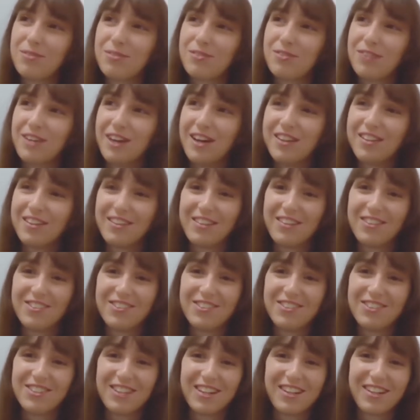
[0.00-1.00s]
然后他们
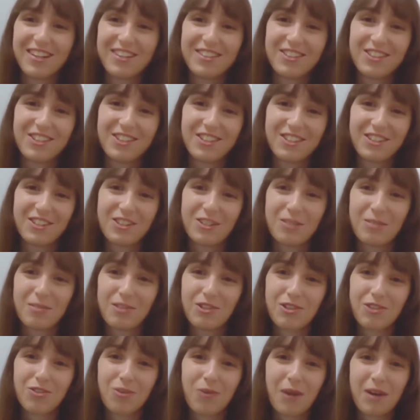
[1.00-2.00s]
就想了，是是什么
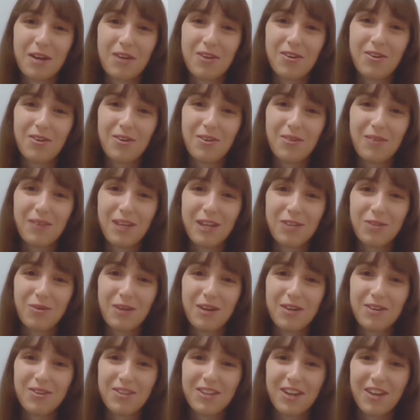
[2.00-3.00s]
是团购了吗？
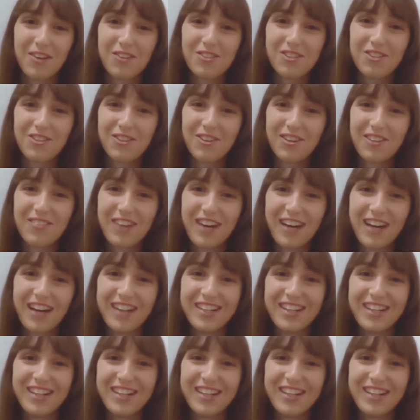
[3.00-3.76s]
团购羊肉了吗？